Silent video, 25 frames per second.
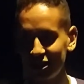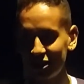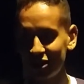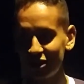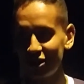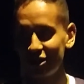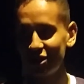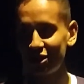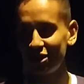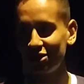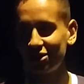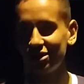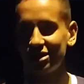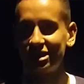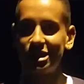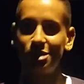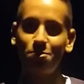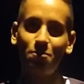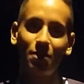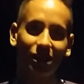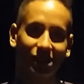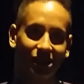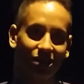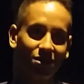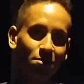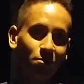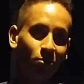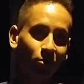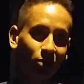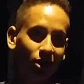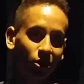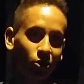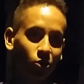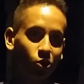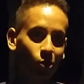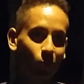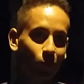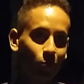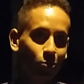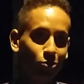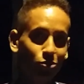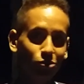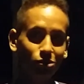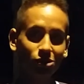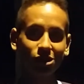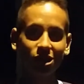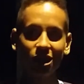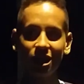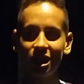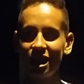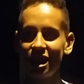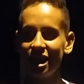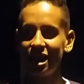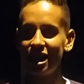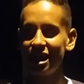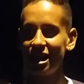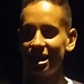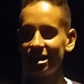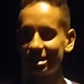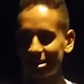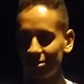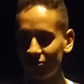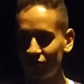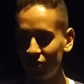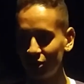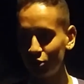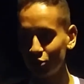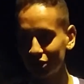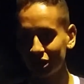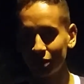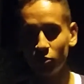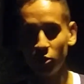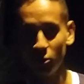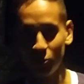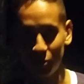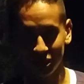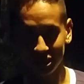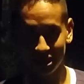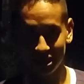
Euh, j'espère que ça va monter encore plus. Et ça me fait d'autant plus